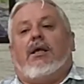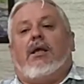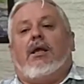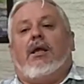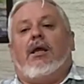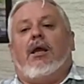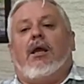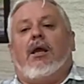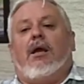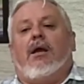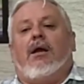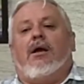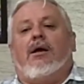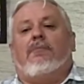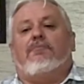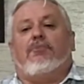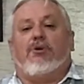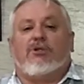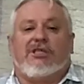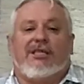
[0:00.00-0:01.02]
и
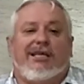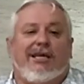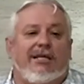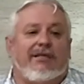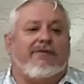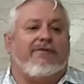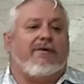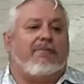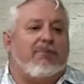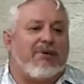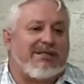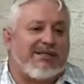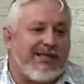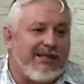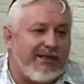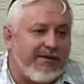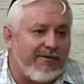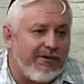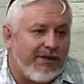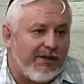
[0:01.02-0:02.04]
э, после этого
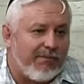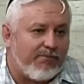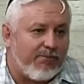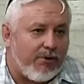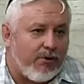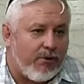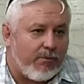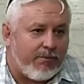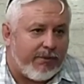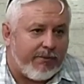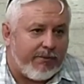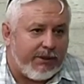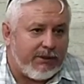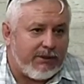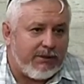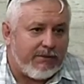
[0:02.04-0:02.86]
последовала проповедь.